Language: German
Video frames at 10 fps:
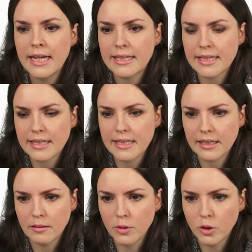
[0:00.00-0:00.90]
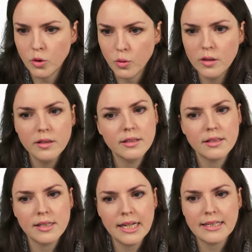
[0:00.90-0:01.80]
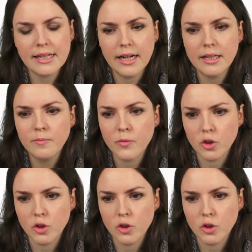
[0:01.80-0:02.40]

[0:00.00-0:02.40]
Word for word: setze ich eben eine 0 in das x ein.